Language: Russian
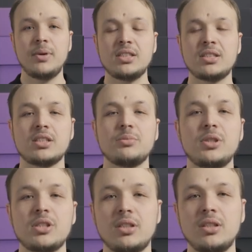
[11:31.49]
мастера
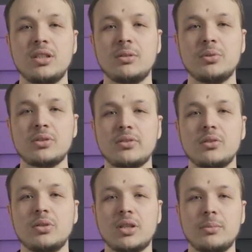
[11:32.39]
смешанных единоборств
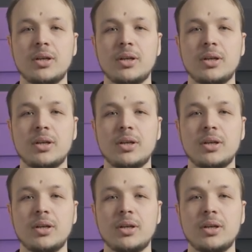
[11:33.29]
Конора